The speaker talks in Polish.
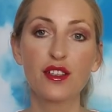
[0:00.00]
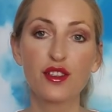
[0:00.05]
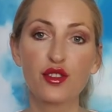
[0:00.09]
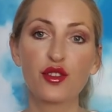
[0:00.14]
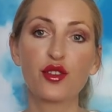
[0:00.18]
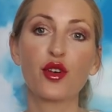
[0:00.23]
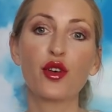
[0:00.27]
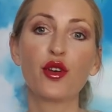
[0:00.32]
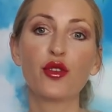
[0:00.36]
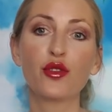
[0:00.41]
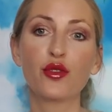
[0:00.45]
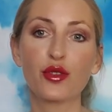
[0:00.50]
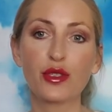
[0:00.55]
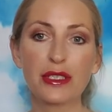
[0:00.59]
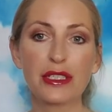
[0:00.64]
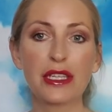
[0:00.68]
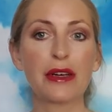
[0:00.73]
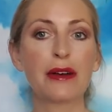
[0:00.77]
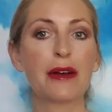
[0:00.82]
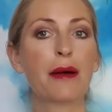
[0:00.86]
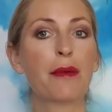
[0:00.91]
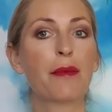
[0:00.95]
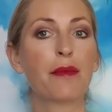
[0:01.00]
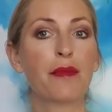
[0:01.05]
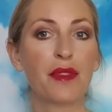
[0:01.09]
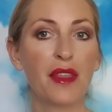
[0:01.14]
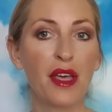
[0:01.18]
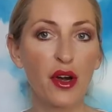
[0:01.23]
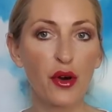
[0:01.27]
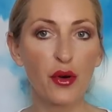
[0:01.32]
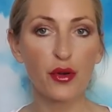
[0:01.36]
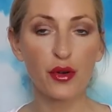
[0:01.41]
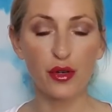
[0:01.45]
co dostałam
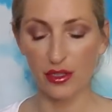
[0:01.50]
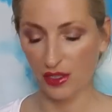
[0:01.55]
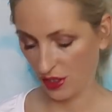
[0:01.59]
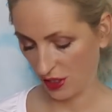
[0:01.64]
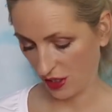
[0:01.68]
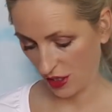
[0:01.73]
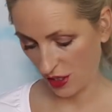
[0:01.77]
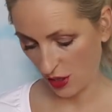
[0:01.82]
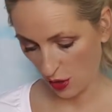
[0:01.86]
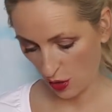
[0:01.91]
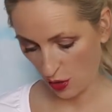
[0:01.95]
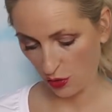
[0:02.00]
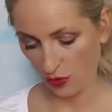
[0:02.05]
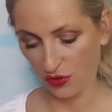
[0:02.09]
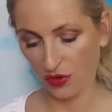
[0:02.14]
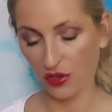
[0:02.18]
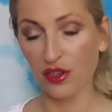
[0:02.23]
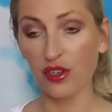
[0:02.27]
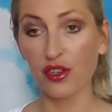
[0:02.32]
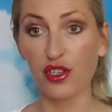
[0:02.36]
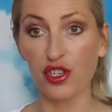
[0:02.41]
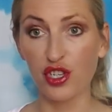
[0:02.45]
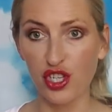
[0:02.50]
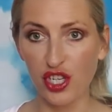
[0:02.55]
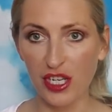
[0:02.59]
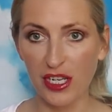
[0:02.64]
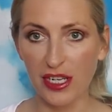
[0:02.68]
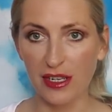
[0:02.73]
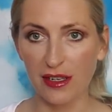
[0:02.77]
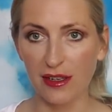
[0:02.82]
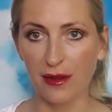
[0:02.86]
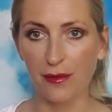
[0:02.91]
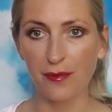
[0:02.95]
na urodziny od
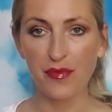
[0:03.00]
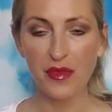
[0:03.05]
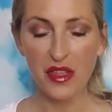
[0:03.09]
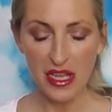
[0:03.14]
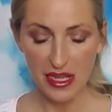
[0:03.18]
Shein.